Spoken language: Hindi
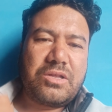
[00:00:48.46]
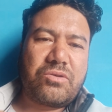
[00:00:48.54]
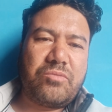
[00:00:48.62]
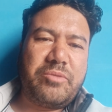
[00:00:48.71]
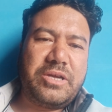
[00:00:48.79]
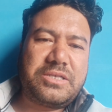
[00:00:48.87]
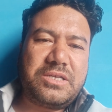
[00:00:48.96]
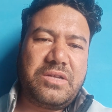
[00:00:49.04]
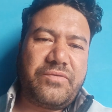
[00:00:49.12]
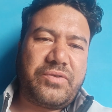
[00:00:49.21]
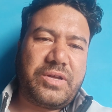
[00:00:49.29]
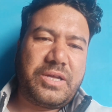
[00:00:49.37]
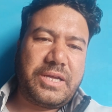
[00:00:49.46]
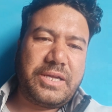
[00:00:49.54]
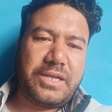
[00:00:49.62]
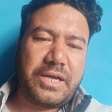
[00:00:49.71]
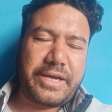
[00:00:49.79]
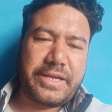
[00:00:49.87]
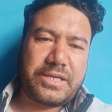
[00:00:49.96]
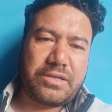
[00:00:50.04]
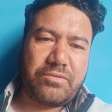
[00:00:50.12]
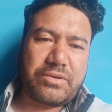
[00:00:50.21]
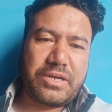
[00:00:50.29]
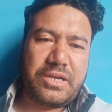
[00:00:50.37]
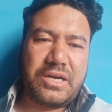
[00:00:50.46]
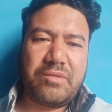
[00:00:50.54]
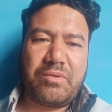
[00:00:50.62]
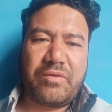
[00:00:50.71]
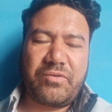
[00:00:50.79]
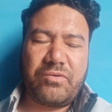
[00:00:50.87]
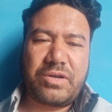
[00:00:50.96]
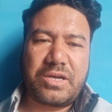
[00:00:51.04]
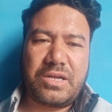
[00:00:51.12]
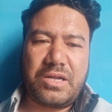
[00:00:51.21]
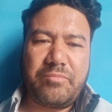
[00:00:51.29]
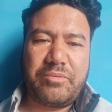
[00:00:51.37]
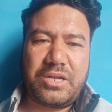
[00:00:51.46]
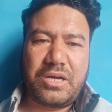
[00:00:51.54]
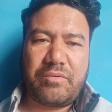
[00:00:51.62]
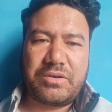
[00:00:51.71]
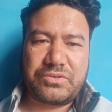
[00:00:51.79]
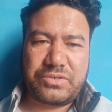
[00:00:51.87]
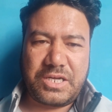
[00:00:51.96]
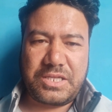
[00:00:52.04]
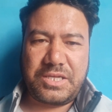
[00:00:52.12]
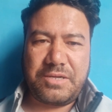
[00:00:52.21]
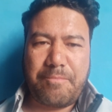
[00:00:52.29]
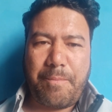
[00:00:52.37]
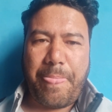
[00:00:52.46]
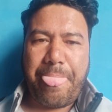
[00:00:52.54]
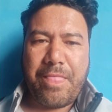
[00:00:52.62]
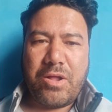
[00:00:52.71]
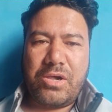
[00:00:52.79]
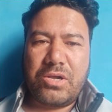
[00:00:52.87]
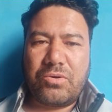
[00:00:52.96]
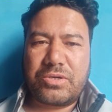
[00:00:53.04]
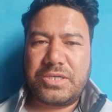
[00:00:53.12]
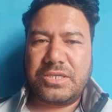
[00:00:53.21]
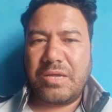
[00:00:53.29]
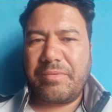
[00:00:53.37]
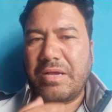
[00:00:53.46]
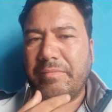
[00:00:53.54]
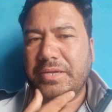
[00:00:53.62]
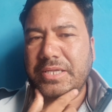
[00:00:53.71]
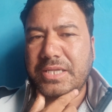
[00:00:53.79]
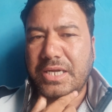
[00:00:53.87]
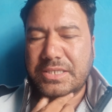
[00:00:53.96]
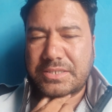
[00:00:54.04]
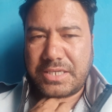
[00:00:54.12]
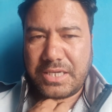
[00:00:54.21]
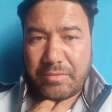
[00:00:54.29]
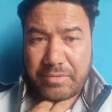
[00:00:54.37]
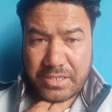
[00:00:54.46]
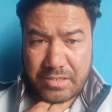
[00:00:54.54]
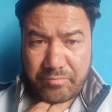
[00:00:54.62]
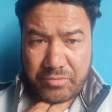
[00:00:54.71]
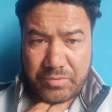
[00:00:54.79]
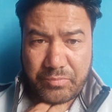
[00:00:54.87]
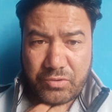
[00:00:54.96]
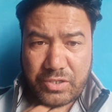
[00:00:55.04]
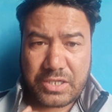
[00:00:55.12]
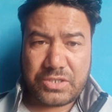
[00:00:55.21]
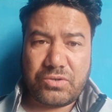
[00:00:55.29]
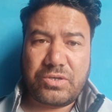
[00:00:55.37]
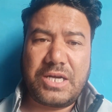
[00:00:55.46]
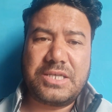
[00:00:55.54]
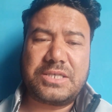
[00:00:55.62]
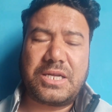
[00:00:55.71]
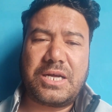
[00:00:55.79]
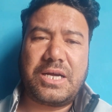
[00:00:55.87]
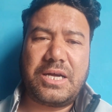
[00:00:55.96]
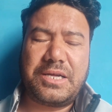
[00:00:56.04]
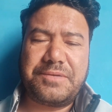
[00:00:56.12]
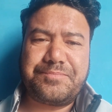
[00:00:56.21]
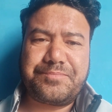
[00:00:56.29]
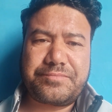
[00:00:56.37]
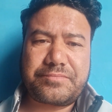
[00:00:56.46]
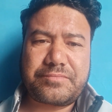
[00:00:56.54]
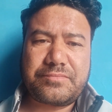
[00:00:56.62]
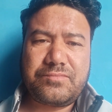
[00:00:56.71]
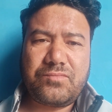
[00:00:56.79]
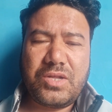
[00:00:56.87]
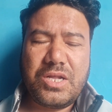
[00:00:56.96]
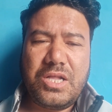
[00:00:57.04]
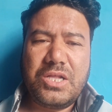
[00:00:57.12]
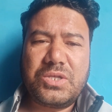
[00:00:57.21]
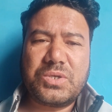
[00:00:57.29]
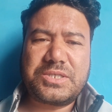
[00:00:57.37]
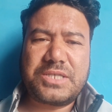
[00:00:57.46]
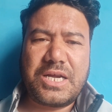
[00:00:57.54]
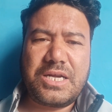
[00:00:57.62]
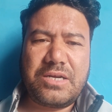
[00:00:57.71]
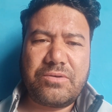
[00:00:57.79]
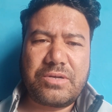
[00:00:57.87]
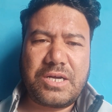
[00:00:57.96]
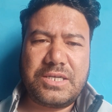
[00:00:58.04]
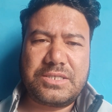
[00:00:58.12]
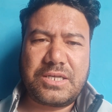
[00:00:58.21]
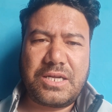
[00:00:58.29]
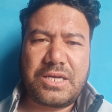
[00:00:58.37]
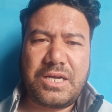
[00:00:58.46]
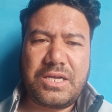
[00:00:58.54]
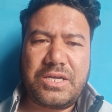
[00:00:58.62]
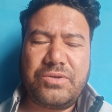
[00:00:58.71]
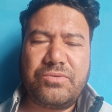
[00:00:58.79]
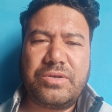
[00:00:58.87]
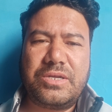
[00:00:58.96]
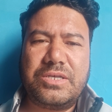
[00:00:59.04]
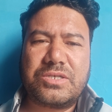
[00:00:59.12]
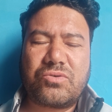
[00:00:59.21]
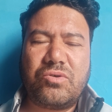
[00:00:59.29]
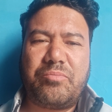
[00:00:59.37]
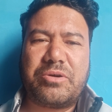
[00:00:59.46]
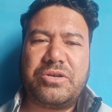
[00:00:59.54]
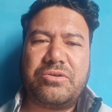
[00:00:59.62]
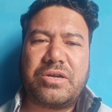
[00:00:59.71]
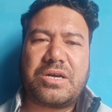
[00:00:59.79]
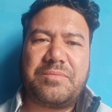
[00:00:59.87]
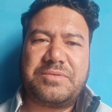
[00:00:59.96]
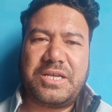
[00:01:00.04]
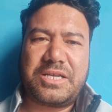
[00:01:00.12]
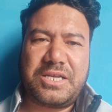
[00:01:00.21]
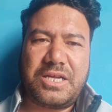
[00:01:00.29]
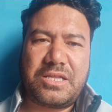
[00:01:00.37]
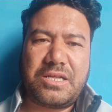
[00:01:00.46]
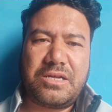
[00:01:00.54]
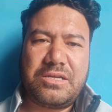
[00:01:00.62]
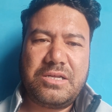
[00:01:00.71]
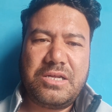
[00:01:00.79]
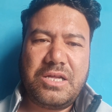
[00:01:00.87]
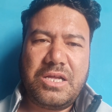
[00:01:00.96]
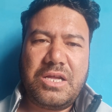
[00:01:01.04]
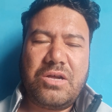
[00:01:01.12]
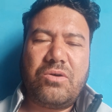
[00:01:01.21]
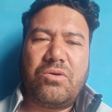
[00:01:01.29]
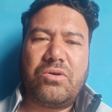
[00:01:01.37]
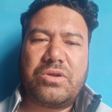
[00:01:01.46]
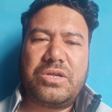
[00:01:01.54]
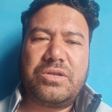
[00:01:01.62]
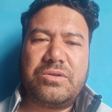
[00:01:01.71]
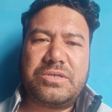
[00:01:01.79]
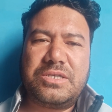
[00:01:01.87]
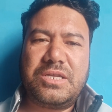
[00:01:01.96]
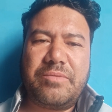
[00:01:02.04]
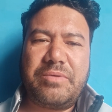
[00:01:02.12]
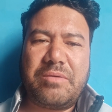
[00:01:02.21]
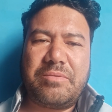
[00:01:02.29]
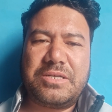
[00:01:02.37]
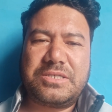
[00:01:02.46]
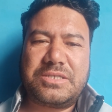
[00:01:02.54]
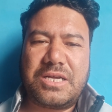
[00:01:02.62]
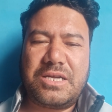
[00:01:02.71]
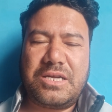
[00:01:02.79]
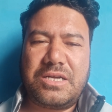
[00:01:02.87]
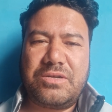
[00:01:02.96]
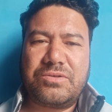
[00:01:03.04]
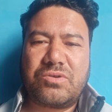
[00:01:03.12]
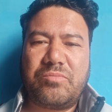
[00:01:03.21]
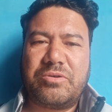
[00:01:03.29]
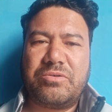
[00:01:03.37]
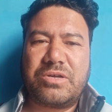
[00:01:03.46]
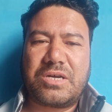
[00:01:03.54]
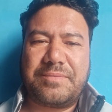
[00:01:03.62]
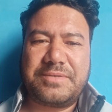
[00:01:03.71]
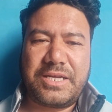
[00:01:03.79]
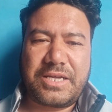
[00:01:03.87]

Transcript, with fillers: तो मैं सिर्फ इन्ना कह जाता हूँ कि लैंड माफियों के ख़िलाफ़ मैंने आवाज़ उठाई थी और जितने भी हमारे द्रास के हमारे रंबीरपुर के जो गाय चारागाह है जो स्टैंड लैंड और गाय चारागाह इन्होंने इसके ऊपर इन्होंने कब्ज़ा किया था और इन्होंने जितने भी हमारे स्टैंड लैंड है उसके ऊपर उन्होंने कब्ज़ा